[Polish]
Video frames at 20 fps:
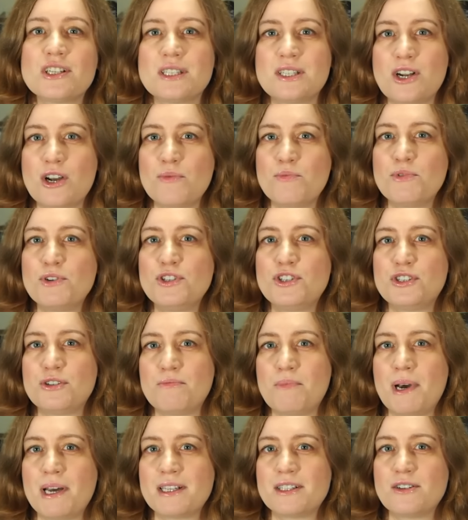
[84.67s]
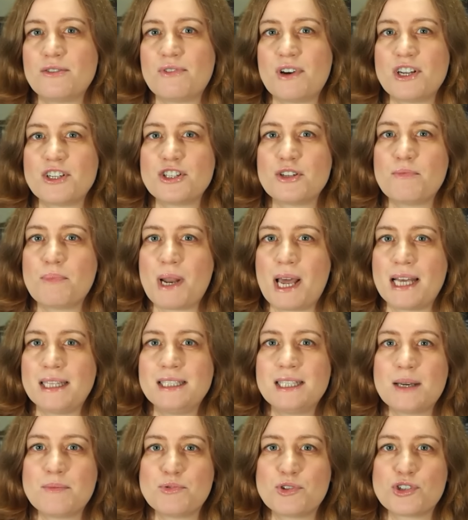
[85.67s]
zrobić bardzo ważny
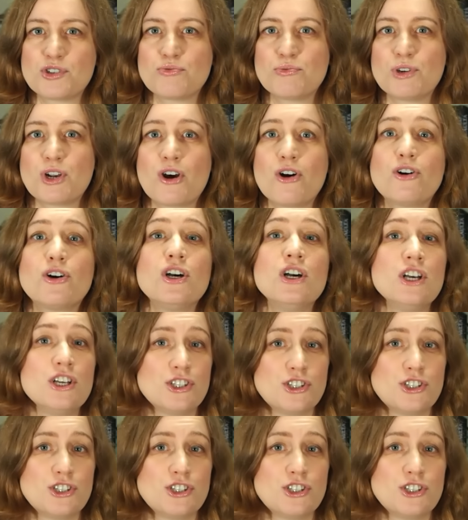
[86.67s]
plan na przyszły rok.